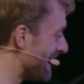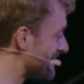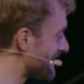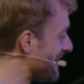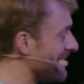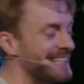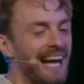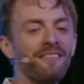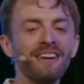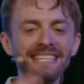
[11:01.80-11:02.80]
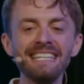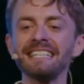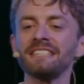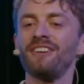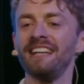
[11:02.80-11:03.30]
alles erledigen, aber
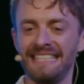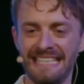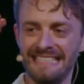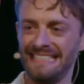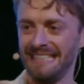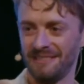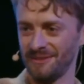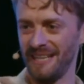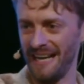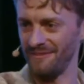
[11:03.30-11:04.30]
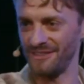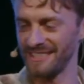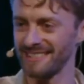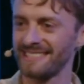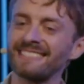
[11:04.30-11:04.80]
irgendwann in Jesu Namen
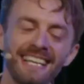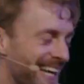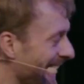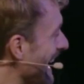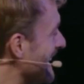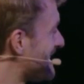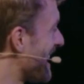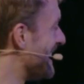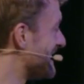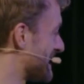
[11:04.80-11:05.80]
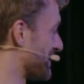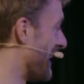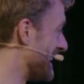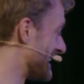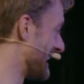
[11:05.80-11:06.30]
wird es ein Teil
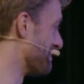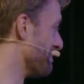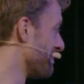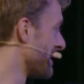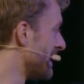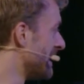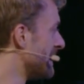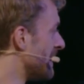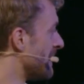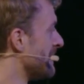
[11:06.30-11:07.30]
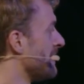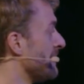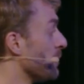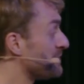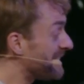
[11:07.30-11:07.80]
2 geben.
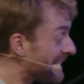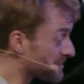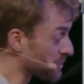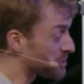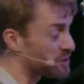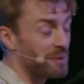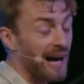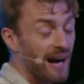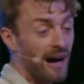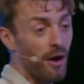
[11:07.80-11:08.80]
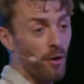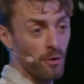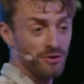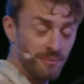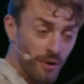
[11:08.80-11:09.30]
Und Jesus sprach auch,
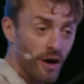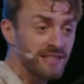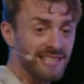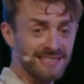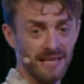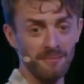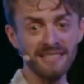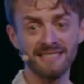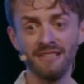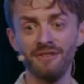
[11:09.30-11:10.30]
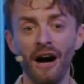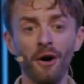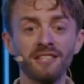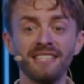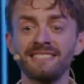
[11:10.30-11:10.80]
und im Neuen Testament sehen wir
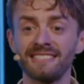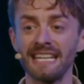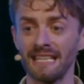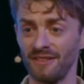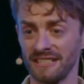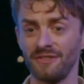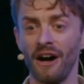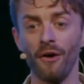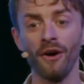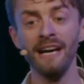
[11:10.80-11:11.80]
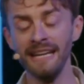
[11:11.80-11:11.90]
auch den Zehnten, was wir auch